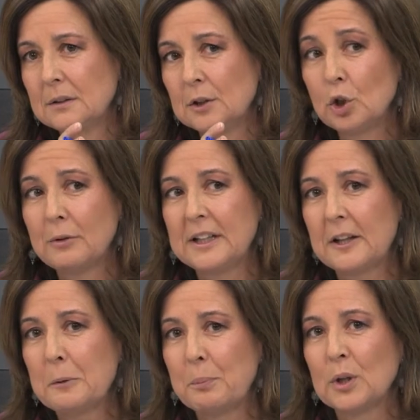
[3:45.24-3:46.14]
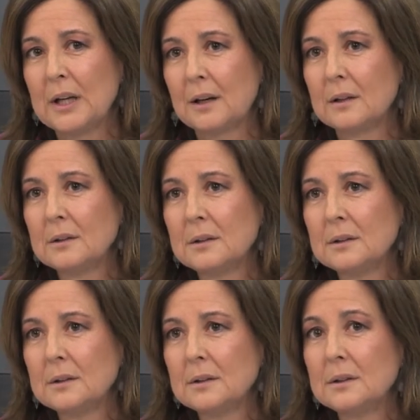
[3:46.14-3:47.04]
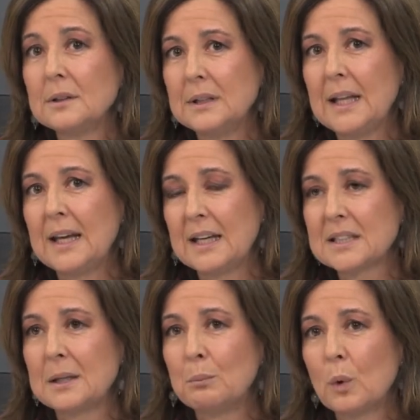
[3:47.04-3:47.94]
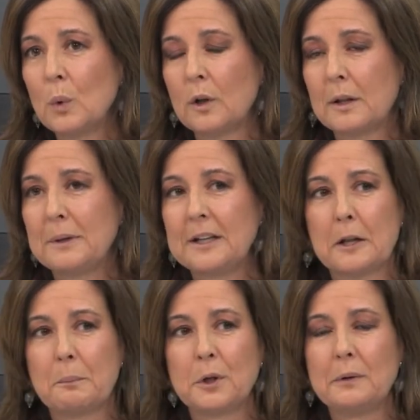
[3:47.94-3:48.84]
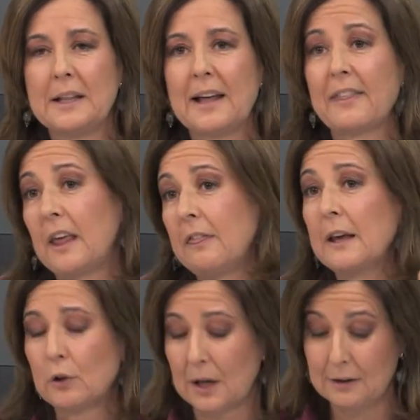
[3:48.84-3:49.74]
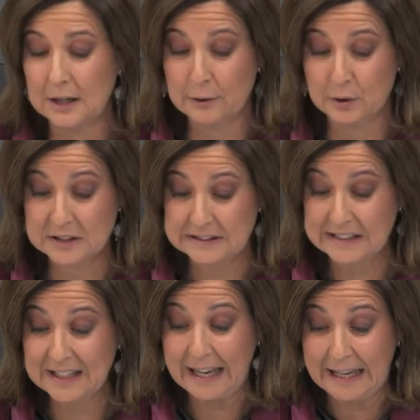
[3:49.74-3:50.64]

no van a disponer de este módulo de plena disponibilidad y cinco trabajadores sí?